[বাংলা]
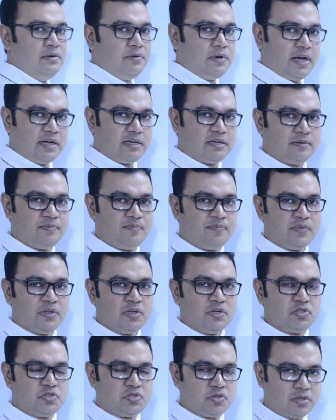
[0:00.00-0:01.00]
রাইট
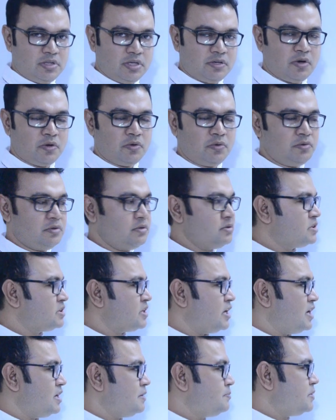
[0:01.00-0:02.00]
যদি কখনো
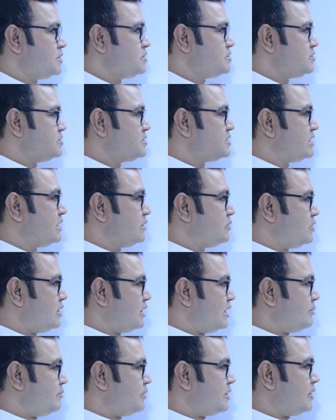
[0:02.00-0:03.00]
থার্ড পারসন
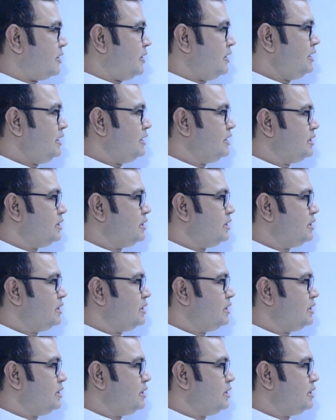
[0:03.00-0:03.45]
সিঙ্গুলার নাম্বার হয়